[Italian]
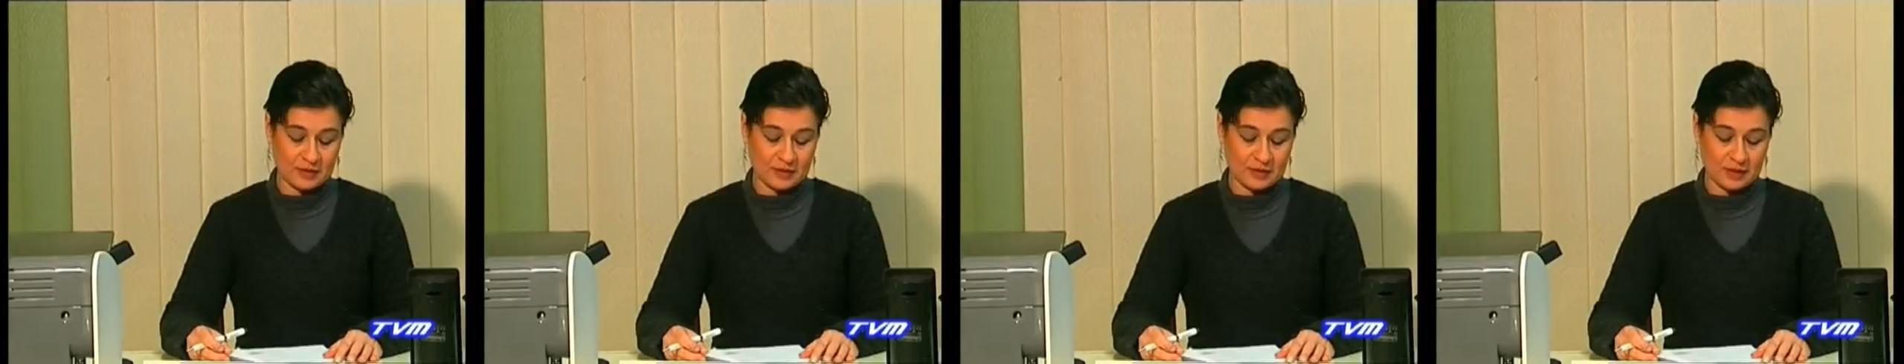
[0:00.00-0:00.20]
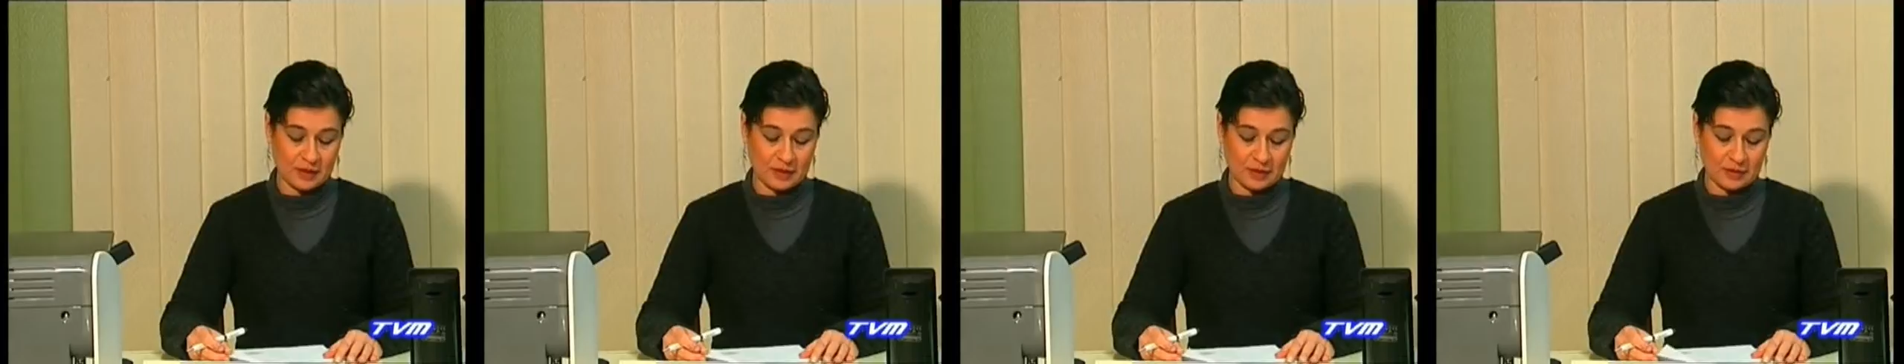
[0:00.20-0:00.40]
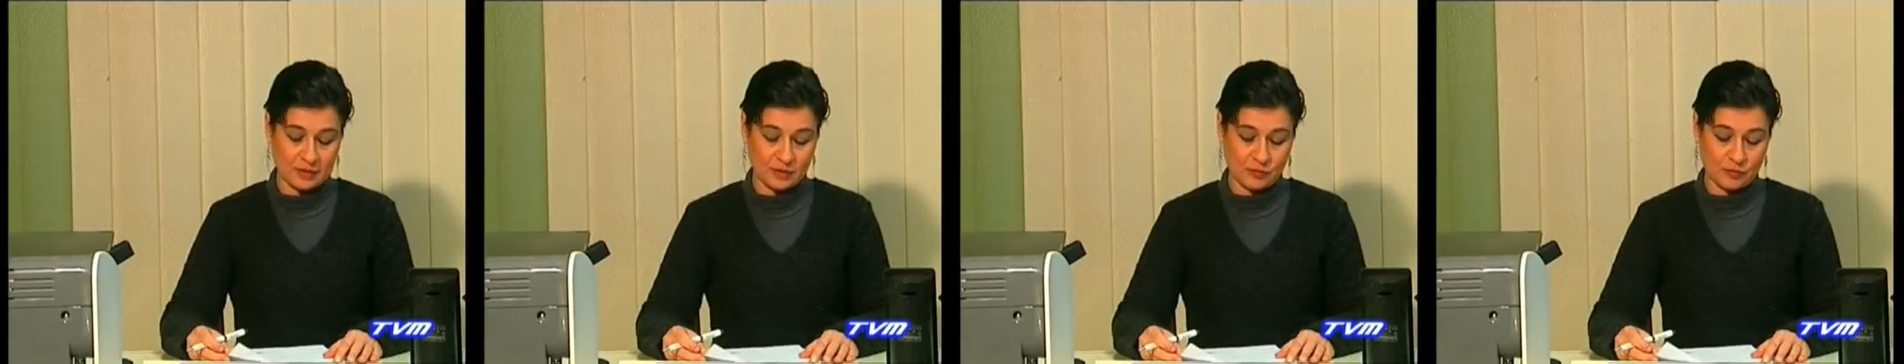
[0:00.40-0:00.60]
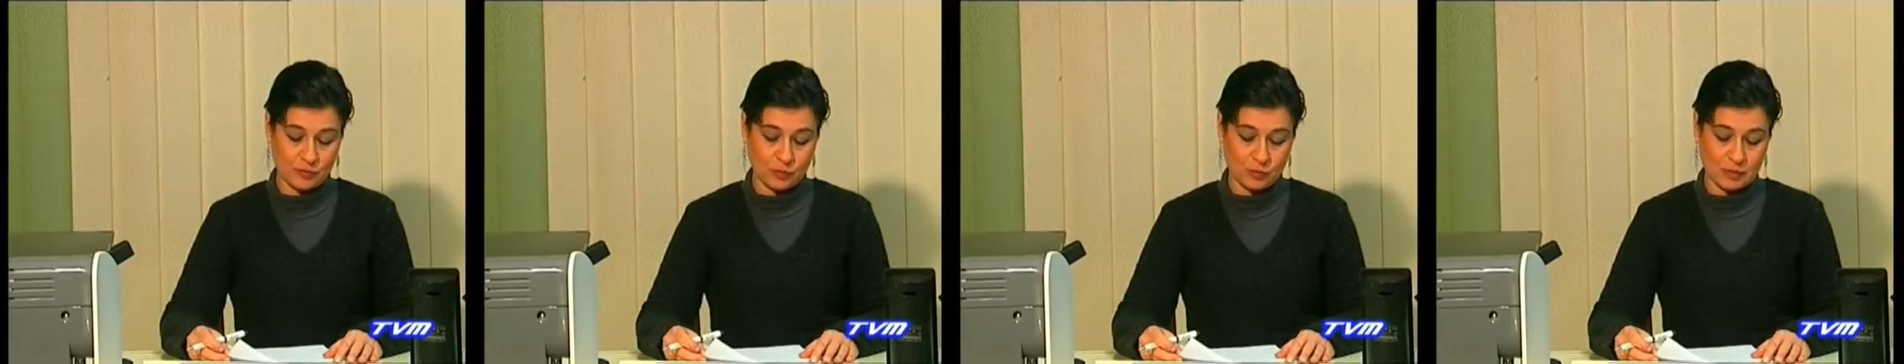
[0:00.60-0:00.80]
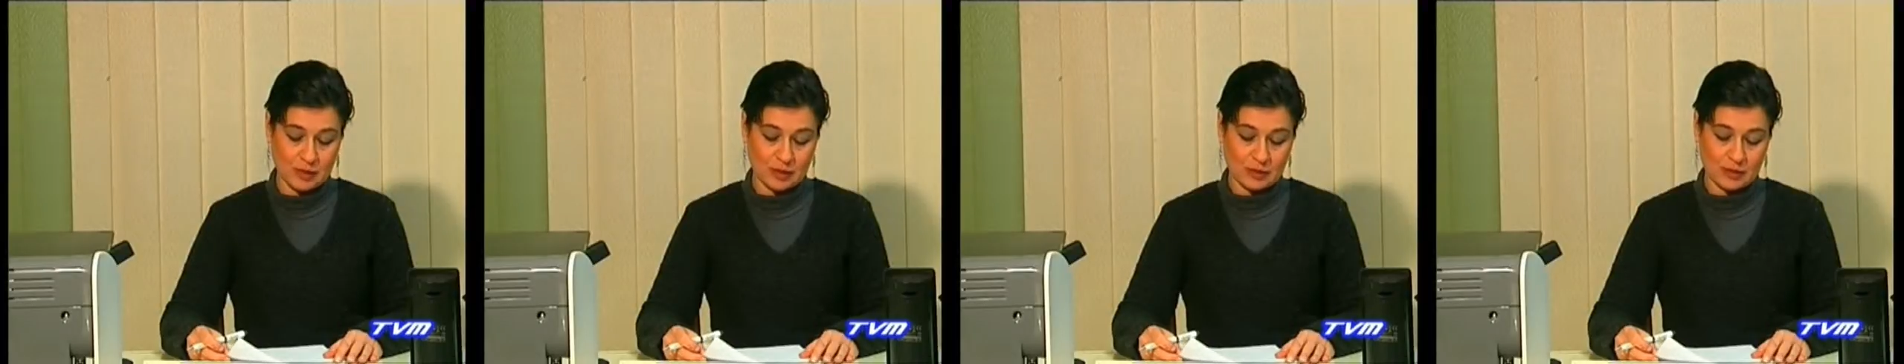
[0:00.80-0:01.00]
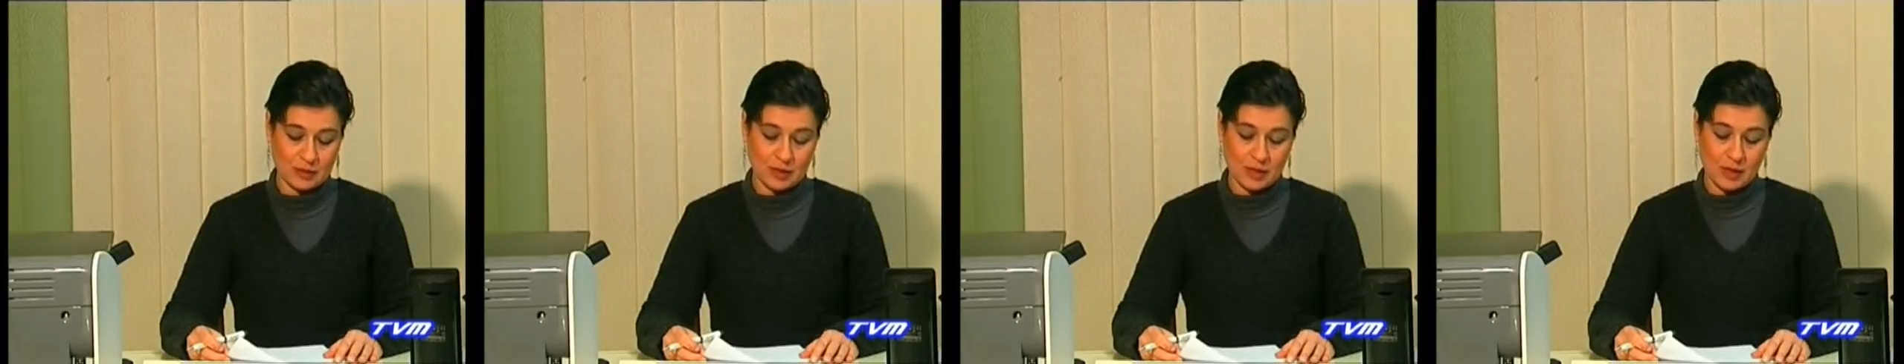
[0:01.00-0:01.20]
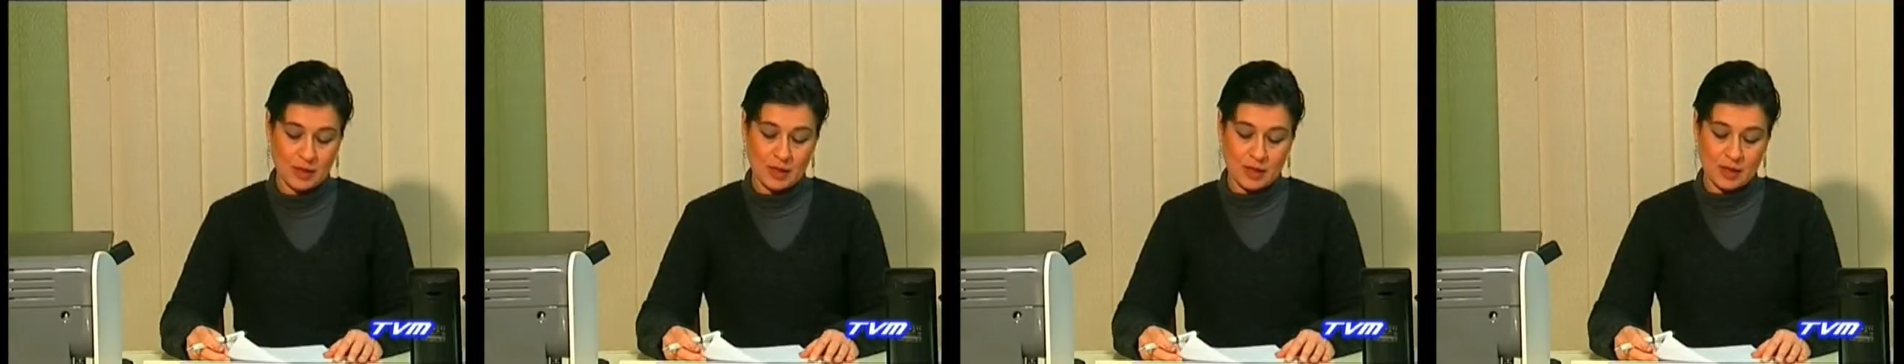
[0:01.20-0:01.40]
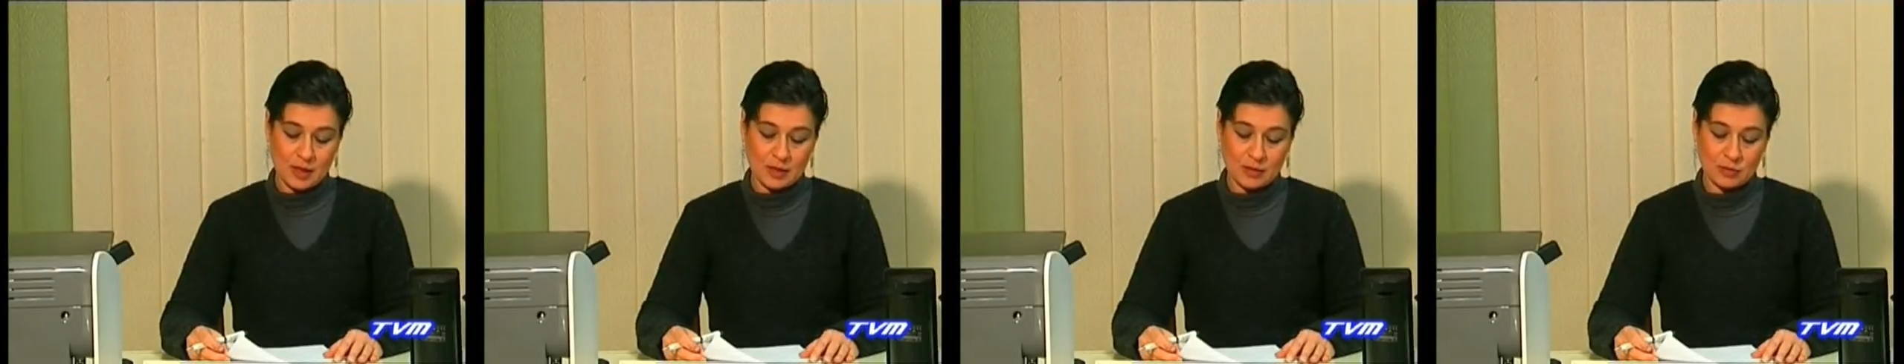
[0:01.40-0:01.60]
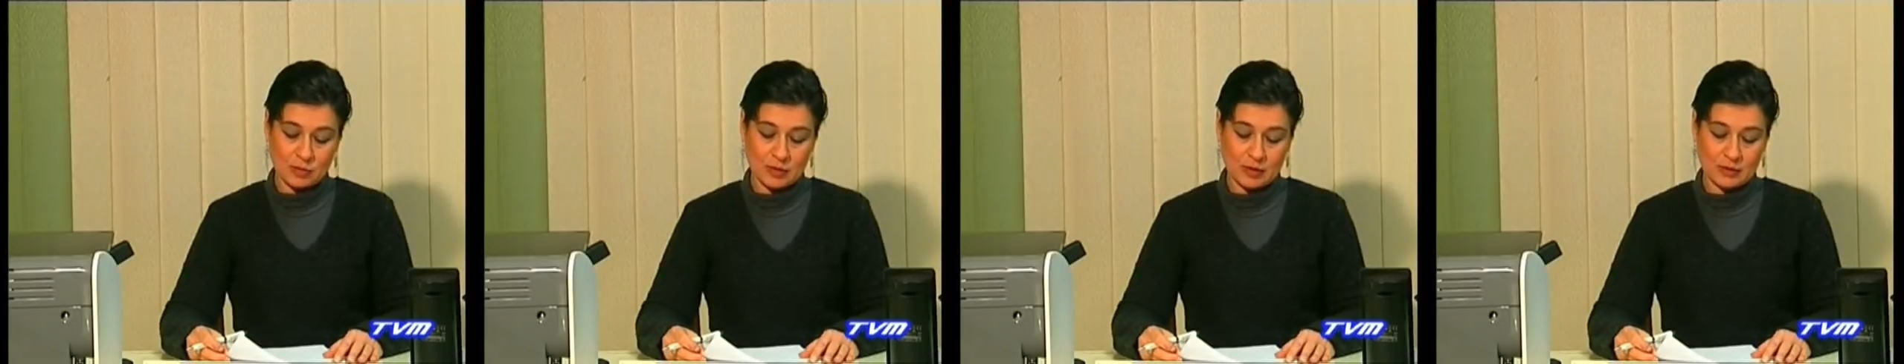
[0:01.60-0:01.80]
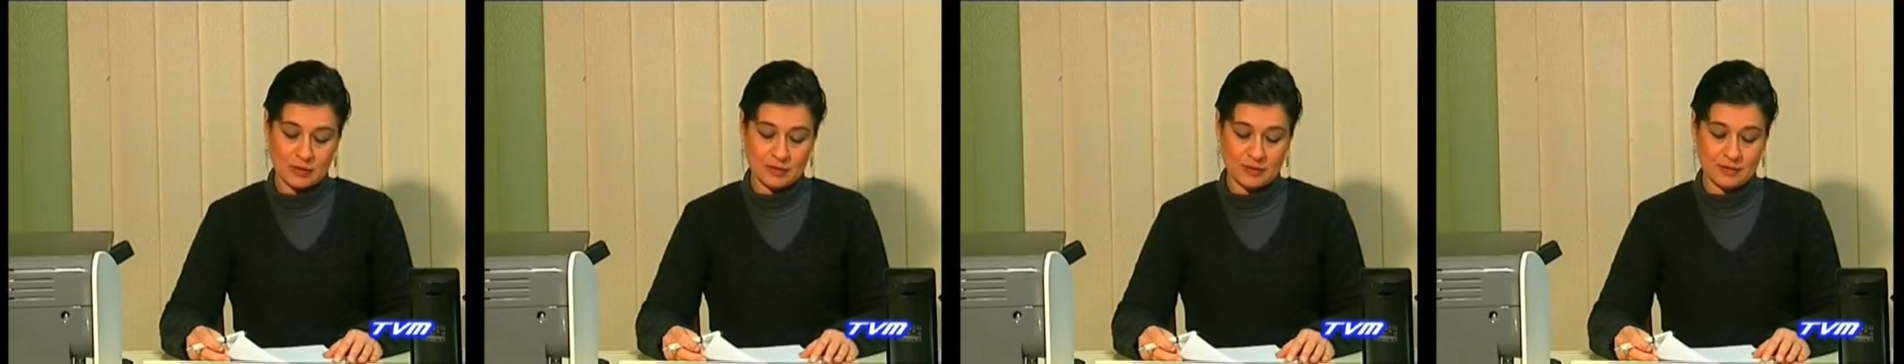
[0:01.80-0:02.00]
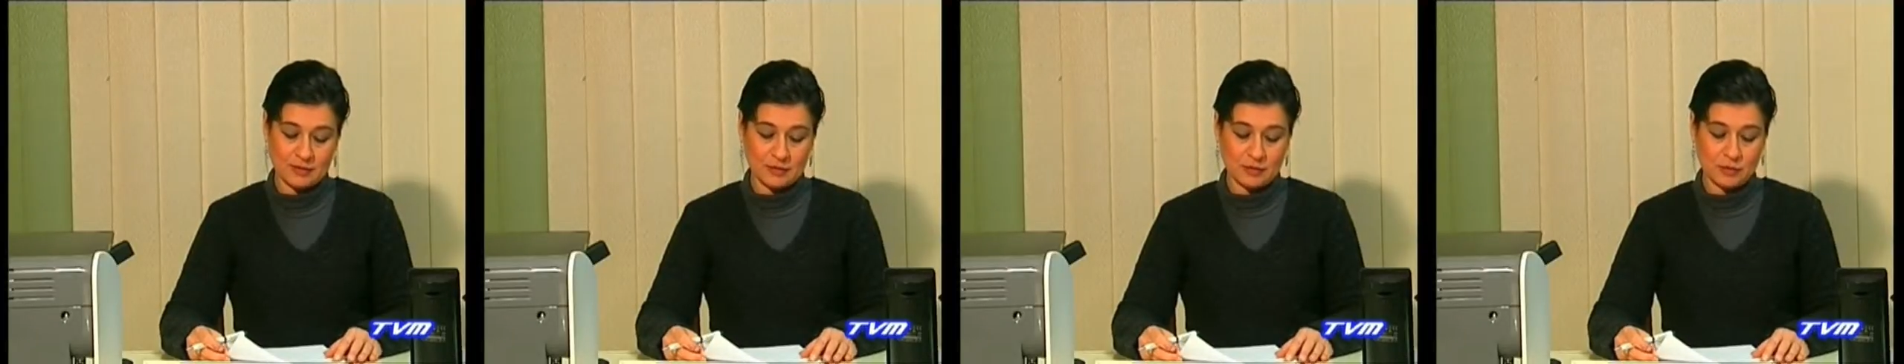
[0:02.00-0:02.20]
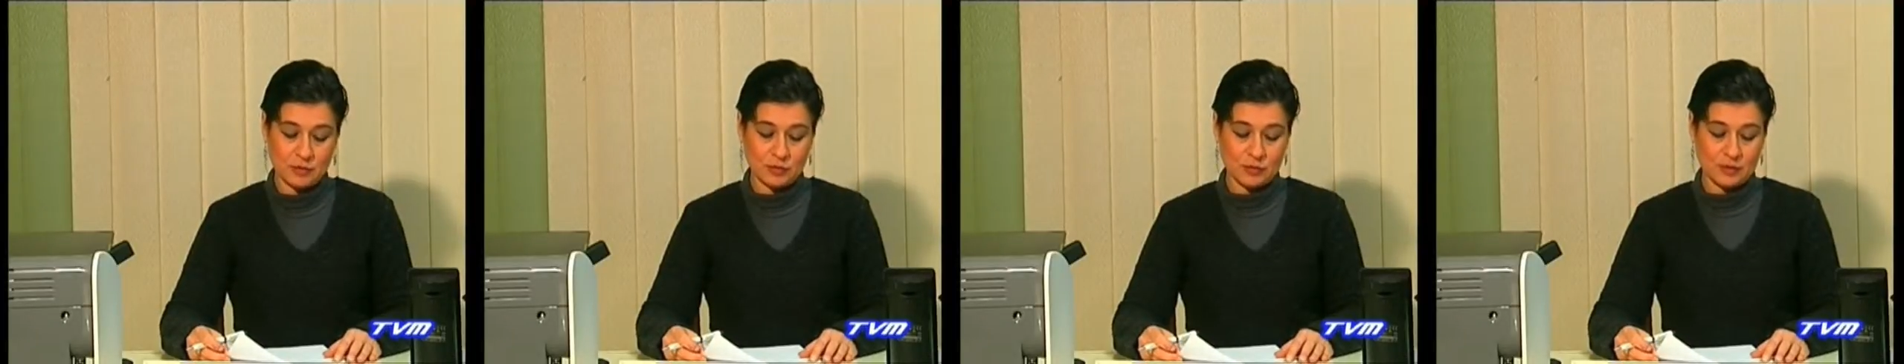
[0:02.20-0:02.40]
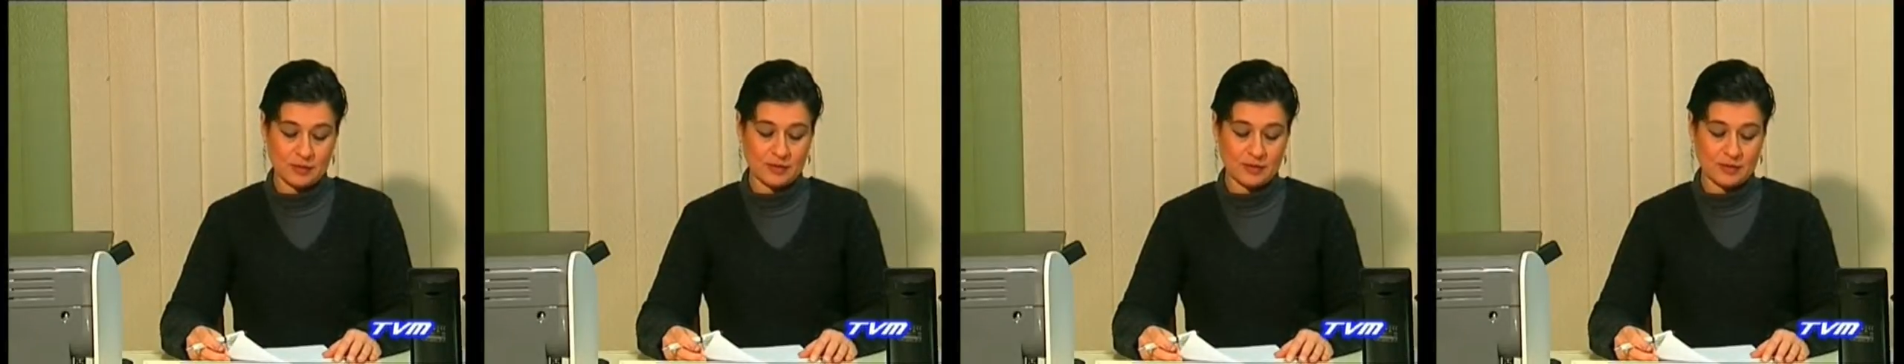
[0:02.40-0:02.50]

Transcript: istriani e fiumani ha organizzato